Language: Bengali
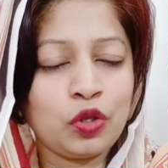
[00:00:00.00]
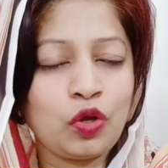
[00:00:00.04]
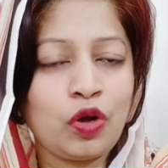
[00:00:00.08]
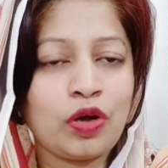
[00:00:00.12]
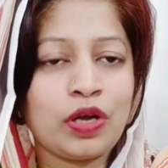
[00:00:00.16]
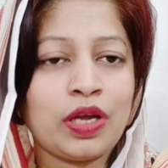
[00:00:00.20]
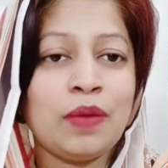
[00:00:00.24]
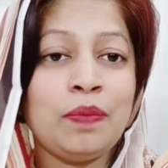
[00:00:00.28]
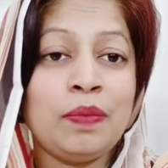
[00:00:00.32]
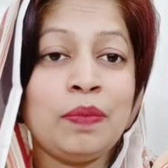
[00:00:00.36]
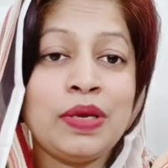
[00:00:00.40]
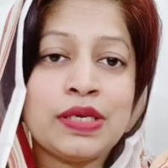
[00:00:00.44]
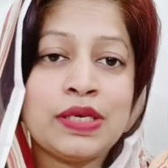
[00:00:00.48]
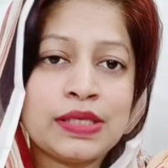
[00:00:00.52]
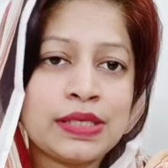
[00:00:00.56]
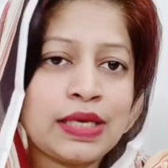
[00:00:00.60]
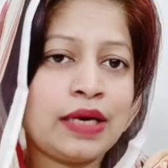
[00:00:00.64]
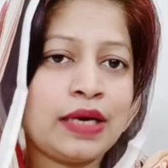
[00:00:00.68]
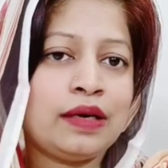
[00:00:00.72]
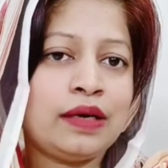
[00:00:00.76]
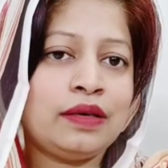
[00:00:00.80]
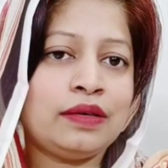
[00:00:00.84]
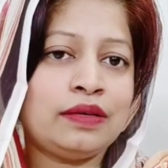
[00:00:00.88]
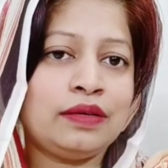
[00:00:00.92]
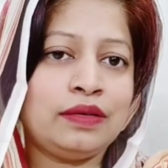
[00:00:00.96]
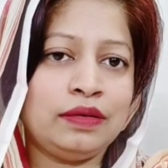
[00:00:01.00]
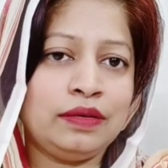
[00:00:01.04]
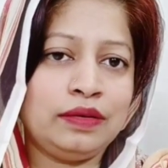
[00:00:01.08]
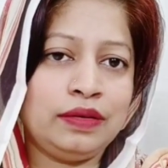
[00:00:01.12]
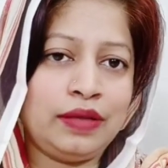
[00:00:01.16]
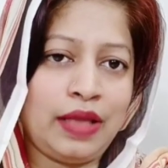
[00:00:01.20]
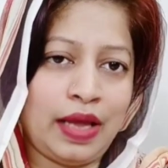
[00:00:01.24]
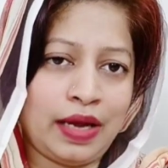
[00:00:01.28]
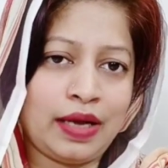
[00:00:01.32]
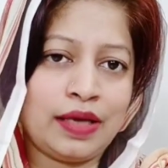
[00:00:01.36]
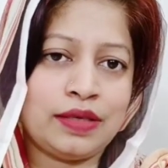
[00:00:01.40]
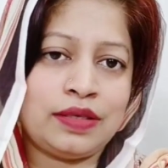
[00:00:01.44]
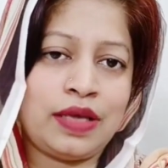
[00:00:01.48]
ত্বকে মেস্তার
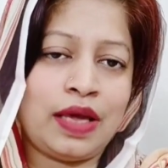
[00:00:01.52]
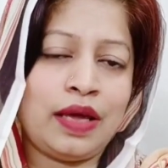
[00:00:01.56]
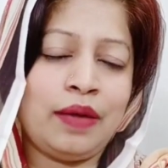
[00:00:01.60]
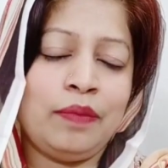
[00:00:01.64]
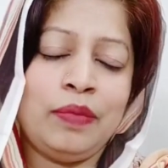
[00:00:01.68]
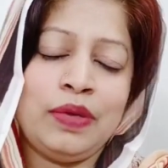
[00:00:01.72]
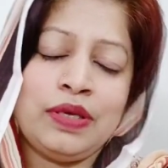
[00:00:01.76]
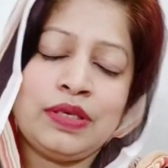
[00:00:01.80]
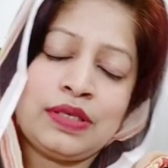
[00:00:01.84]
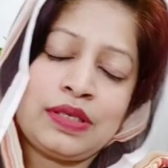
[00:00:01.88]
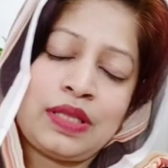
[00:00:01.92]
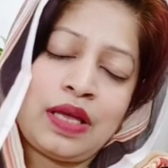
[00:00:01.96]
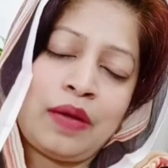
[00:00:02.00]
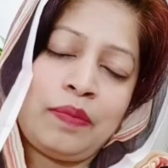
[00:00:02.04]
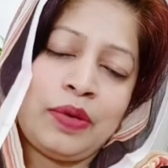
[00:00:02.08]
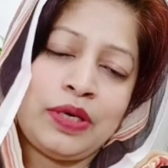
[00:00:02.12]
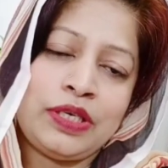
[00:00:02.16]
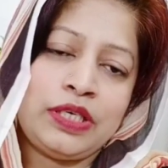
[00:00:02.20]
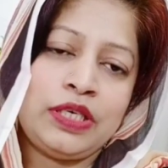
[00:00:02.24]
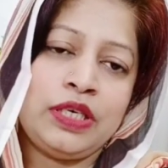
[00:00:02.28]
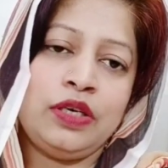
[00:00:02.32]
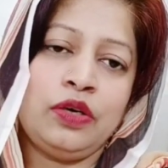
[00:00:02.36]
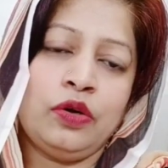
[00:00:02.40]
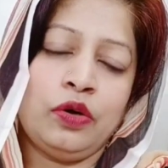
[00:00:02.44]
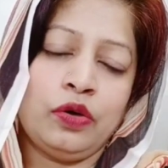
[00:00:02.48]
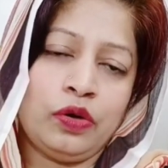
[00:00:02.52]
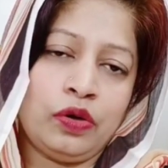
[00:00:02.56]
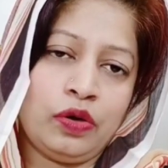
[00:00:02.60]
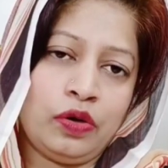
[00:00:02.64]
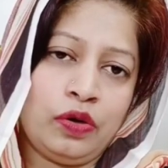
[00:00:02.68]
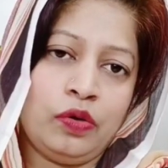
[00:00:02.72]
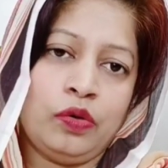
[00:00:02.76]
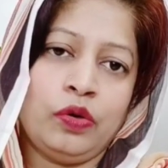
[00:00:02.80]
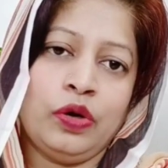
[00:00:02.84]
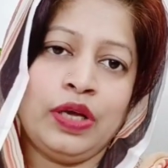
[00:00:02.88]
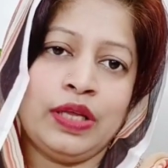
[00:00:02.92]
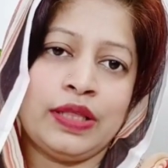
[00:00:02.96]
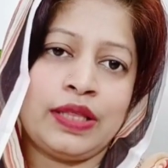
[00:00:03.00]
দেখা দেয় মেস্তা বেশি
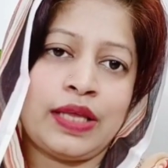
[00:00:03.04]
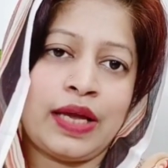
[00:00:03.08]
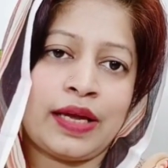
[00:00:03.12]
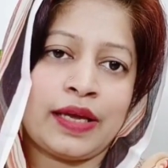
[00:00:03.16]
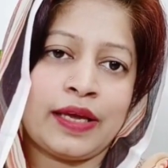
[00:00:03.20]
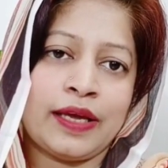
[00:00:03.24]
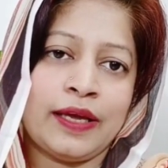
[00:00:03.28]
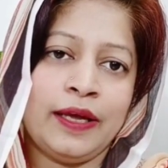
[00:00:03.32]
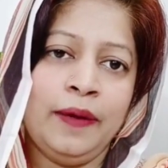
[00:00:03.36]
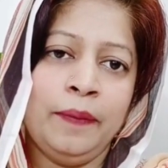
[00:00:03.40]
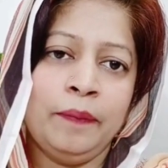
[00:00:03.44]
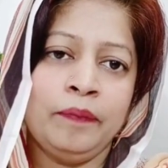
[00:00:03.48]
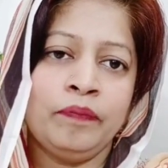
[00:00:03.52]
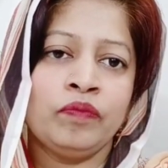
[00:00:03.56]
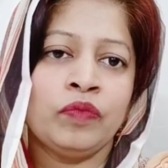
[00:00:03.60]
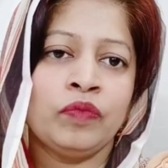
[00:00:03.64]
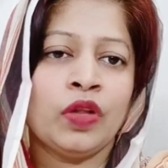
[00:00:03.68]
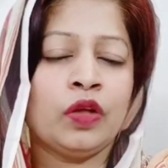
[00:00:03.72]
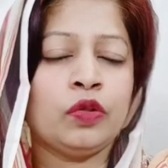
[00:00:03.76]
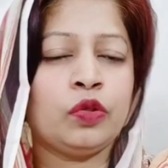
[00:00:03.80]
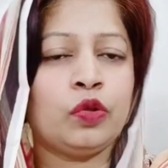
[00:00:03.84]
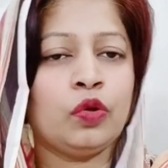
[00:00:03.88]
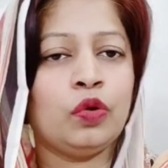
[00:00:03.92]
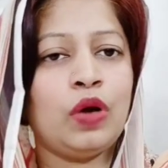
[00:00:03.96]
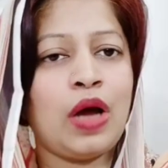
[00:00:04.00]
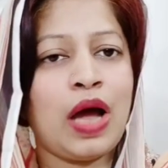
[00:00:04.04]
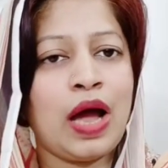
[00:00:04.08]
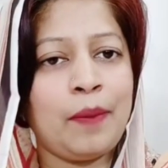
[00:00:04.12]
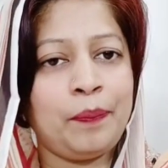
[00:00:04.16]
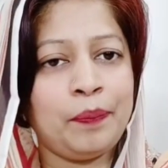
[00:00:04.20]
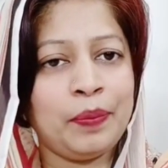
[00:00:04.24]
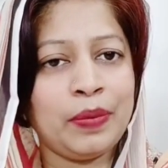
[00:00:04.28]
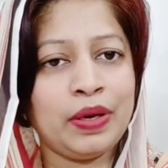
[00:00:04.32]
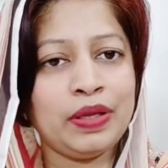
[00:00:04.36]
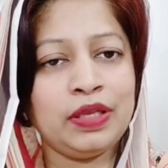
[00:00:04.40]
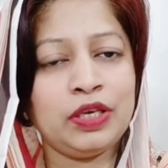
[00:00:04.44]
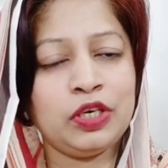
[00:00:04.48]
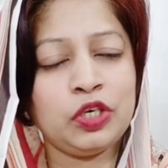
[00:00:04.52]
হয়ে থাকে তো
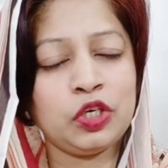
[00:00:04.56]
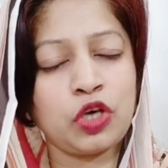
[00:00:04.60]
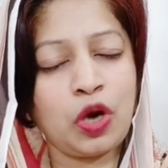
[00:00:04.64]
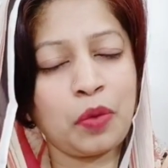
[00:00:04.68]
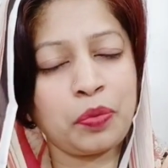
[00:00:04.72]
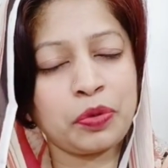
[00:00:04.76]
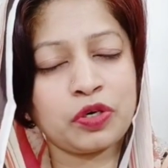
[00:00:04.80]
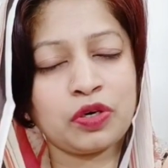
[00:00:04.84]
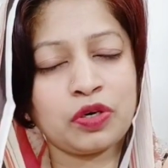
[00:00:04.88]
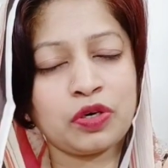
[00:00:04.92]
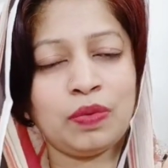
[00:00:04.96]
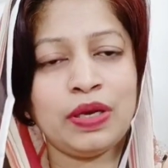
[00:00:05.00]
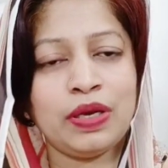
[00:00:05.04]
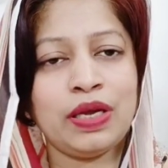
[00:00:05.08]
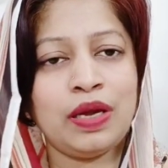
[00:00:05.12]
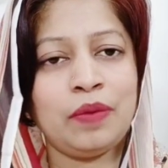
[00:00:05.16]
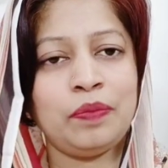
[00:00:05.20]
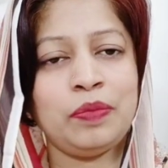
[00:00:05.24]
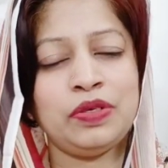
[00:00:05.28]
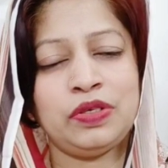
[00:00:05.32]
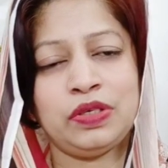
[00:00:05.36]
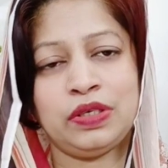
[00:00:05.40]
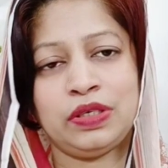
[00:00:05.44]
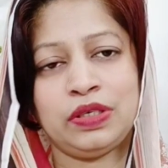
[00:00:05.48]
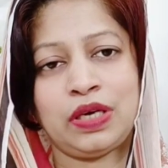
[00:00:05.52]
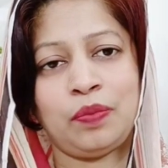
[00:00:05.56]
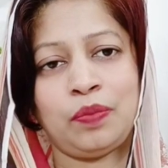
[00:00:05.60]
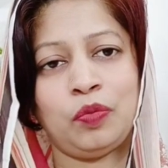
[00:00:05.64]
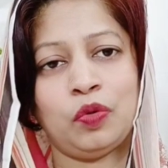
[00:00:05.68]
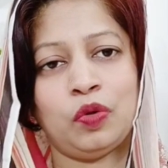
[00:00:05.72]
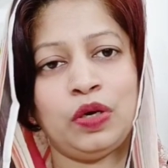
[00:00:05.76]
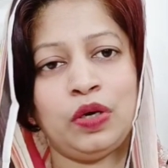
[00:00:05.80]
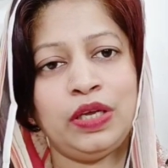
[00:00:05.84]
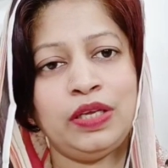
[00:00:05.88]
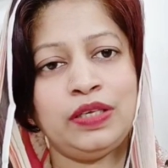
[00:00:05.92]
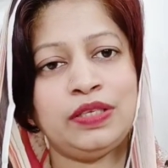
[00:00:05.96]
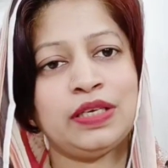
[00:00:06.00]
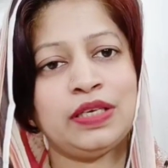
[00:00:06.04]
আপনাদের সবসময় আমি যেটা
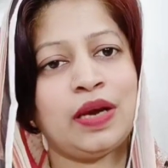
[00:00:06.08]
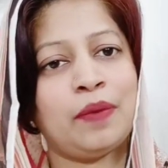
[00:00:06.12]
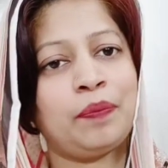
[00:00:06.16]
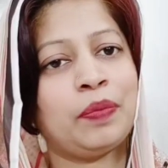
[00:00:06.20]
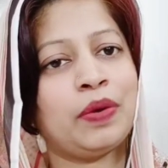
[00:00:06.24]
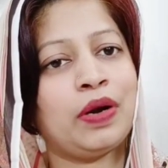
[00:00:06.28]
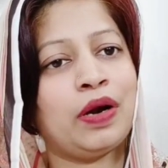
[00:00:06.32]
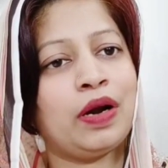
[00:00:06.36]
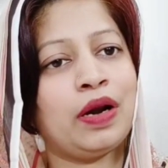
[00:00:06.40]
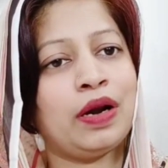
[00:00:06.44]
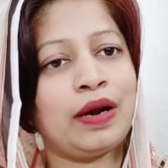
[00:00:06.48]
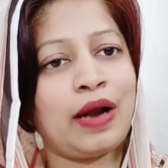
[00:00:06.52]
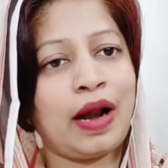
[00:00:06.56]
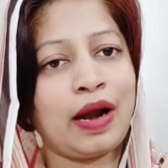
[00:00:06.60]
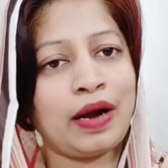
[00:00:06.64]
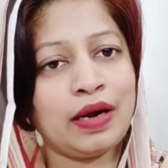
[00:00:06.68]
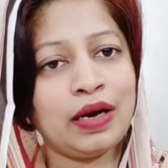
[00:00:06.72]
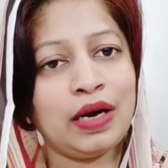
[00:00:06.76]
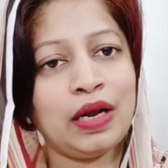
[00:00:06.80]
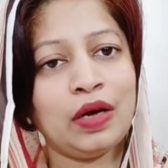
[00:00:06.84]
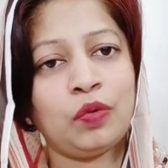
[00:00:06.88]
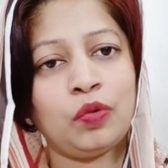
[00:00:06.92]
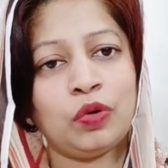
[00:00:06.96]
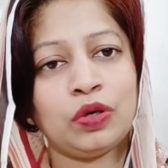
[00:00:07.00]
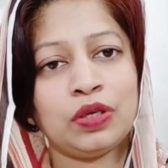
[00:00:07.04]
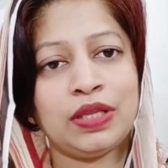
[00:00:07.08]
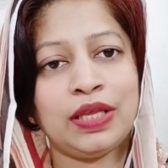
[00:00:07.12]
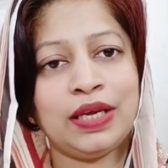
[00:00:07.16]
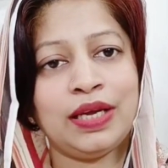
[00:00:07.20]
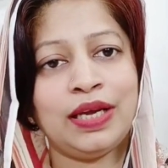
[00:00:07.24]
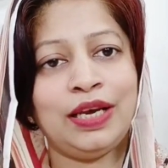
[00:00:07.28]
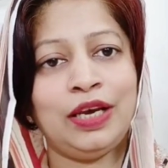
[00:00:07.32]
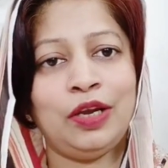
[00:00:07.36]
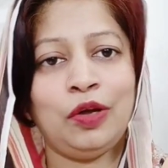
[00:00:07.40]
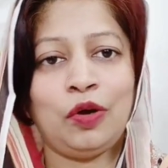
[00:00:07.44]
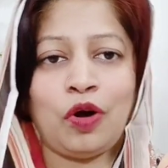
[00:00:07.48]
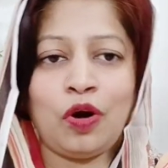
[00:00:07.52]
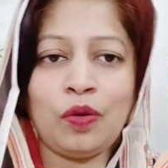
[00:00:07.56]
বলি যে আপনারা রান্না করতে
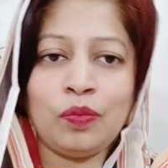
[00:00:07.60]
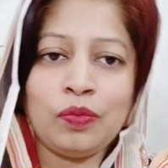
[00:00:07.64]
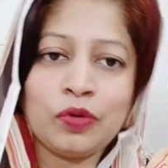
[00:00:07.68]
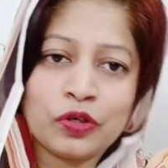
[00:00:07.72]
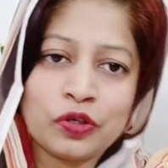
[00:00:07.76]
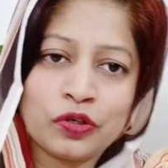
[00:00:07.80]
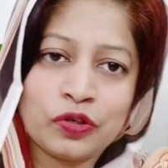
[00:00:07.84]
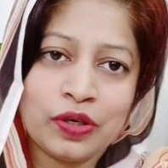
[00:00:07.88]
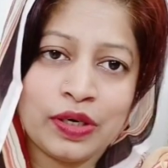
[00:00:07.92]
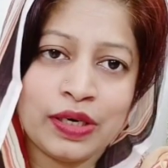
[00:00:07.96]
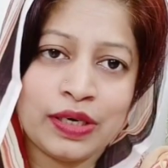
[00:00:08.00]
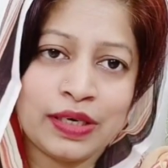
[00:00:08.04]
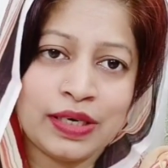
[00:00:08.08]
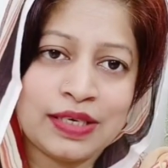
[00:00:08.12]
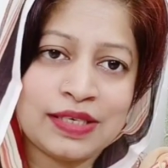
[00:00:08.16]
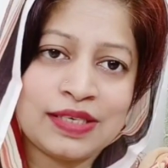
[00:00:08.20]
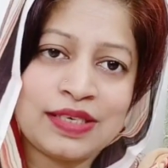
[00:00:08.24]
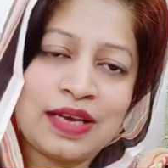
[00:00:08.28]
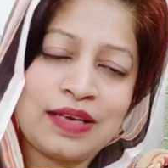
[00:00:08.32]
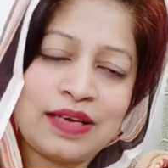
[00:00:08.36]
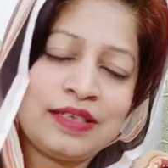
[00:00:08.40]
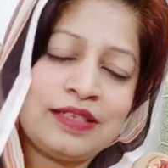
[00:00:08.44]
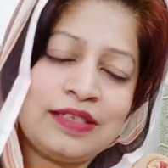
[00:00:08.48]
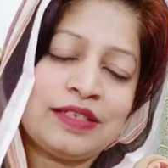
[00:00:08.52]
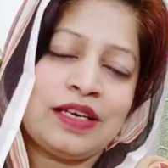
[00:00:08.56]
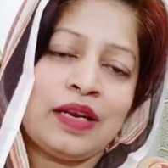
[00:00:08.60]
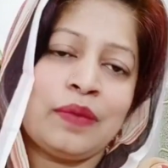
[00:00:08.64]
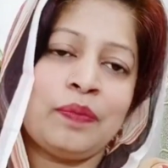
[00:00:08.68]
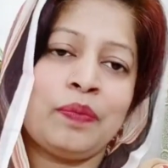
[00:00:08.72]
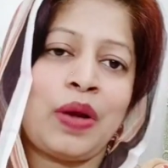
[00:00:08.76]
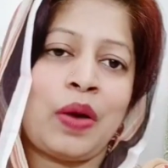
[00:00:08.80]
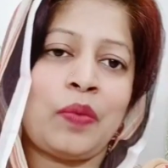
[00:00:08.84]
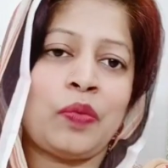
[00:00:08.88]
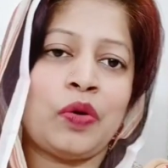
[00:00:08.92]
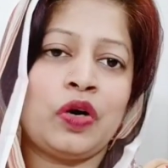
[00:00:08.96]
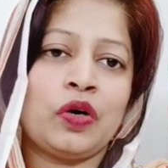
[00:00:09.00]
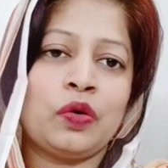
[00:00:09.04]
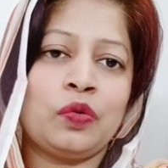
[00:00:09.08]
গেলে অবশ্যই একটা সানস্ক্রিন
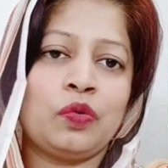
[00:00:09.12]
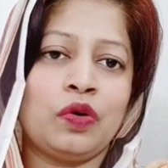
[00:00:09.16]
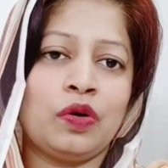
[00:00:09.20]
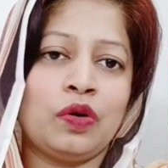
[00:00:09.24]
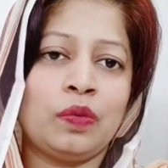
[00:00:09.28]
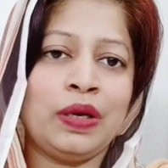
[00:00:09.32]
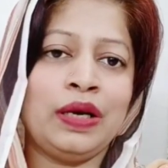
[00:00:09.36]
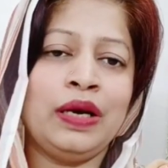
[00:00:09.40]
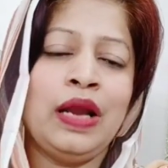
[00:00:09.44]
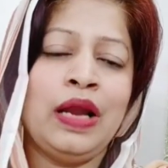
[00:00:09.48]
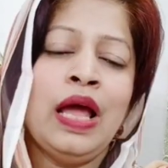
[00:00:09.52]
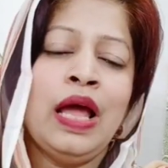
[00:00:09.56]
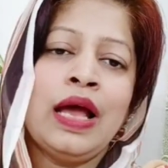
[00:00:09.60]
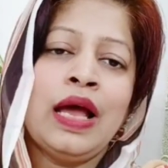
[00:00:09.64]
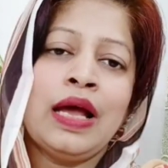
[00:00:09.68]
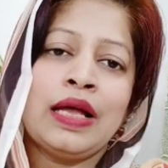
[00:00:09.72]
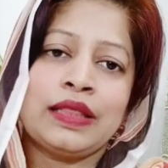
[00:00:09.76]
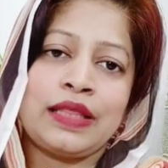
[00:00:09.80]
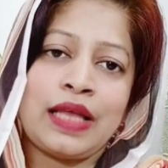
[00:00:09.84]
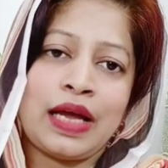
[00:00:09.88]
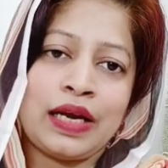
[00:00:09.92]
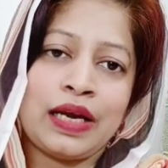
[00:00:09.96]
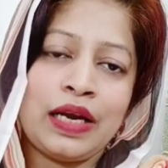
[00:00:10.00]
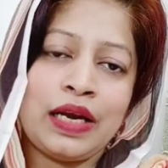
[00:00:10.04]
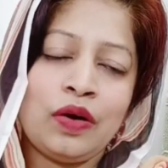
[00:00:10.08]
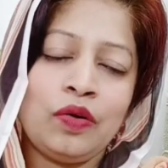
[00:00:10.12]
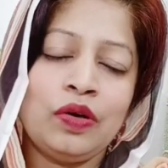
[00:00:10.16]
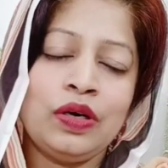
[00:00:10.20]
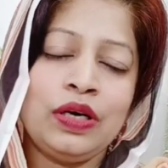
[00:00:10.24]
ব্যবহার করবেন তা না